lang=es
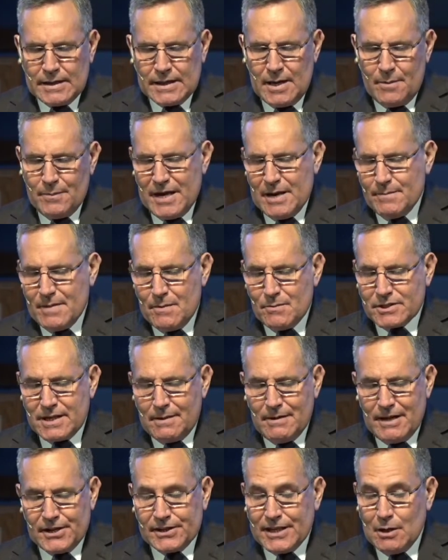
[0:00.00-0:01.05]
También vamos a
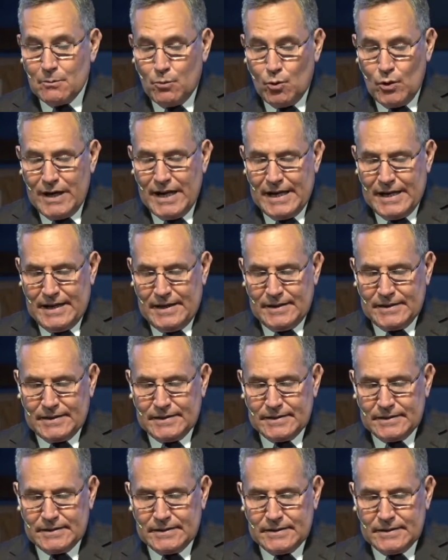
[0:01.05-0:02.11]
hablar del bullying,
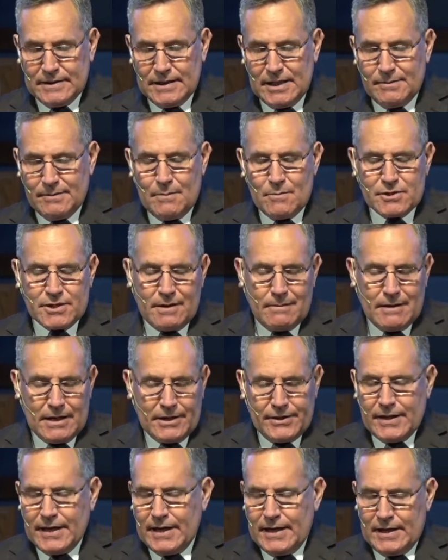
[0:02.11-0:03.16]
les vamos a
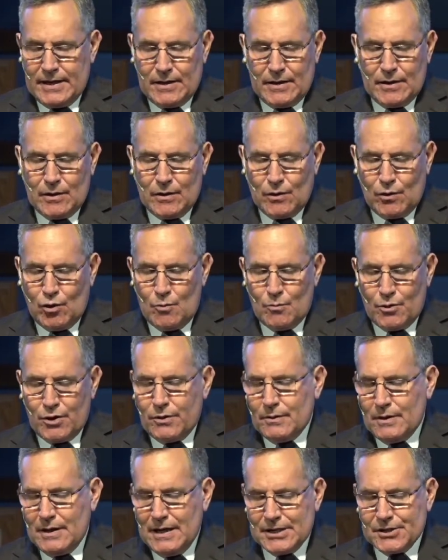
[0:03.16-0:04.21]
hablar de
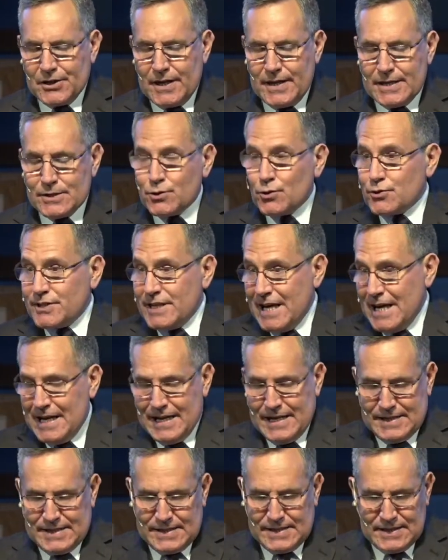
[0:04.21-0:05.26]
cómo las redes
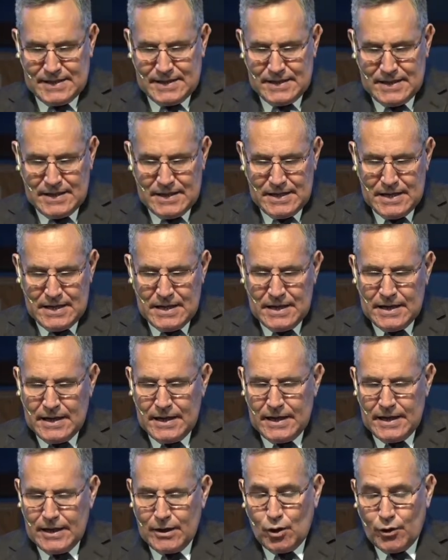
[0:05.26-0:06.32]
sociales
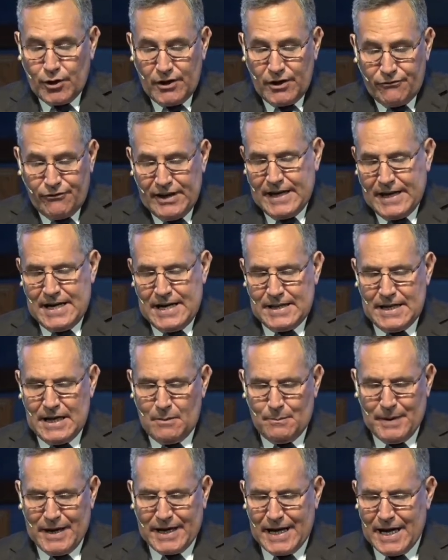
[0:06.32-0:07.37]
eh, glorifican
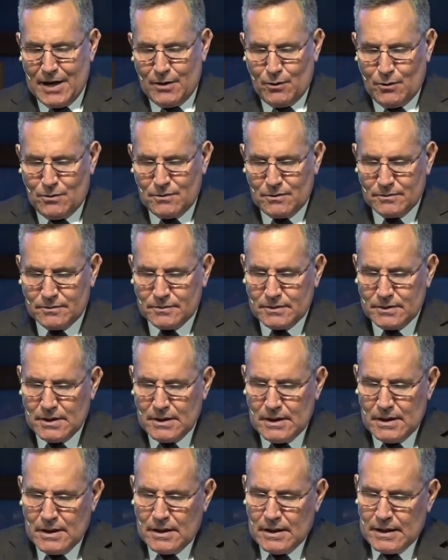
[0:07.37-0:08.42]
el pecado.
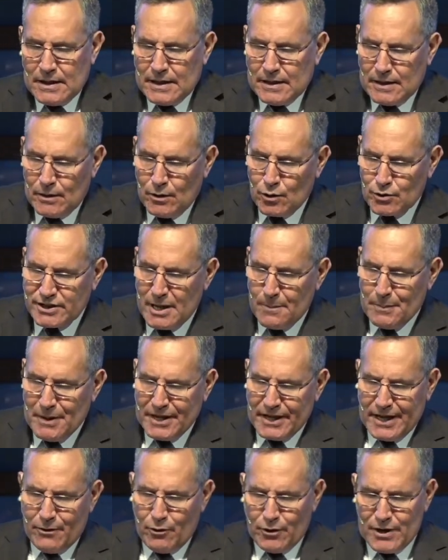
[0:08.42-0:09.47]
Los
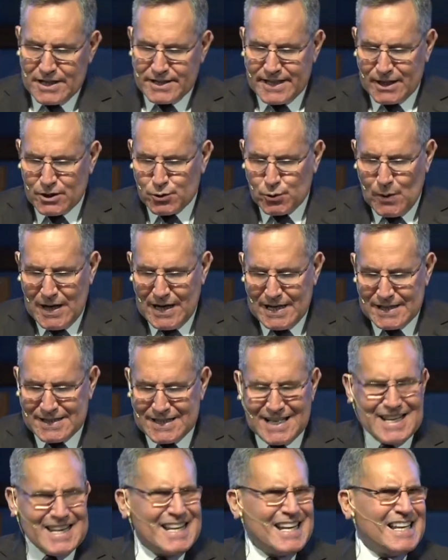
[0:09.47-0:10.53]
depredadores sexuales
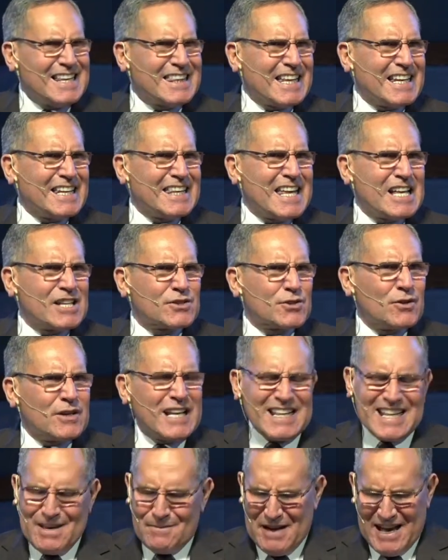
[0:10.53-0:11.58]
en el Internet son
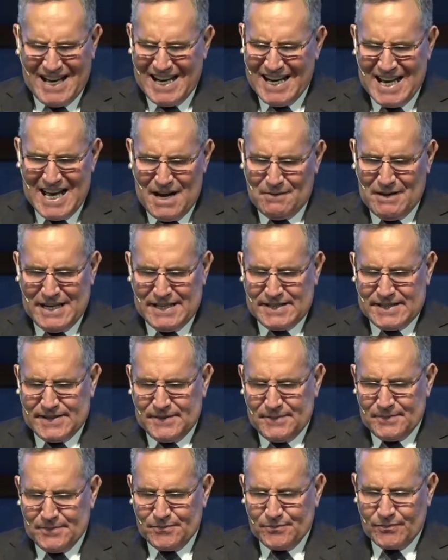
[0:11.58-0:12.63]

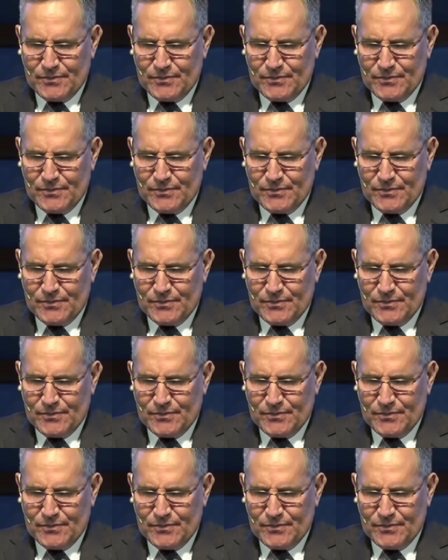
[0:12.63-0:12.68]
inimaginables.